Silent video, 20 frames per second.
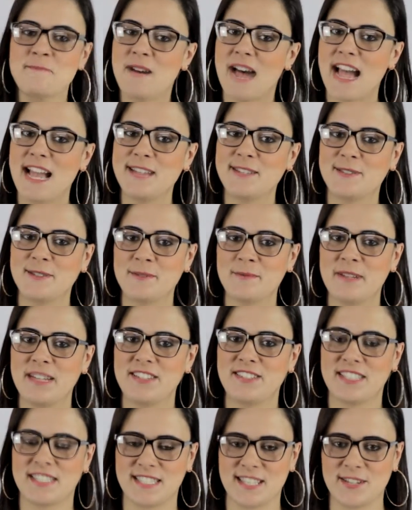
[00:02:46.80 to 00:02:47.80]
mais uma
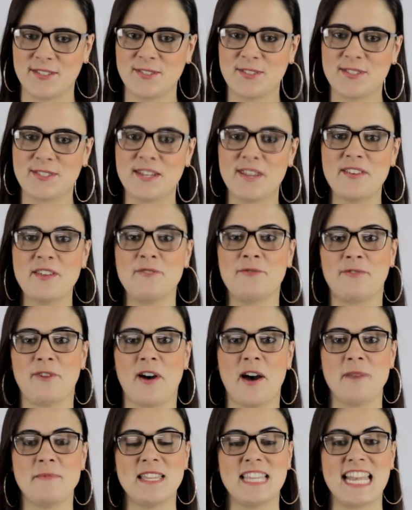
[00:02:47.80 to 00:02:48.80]
edição do seu
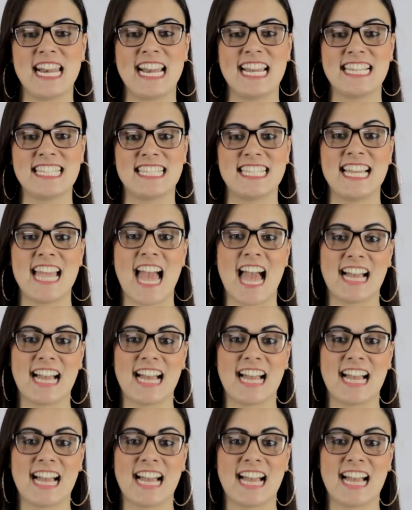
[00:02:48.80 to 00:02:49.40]
Informe 13.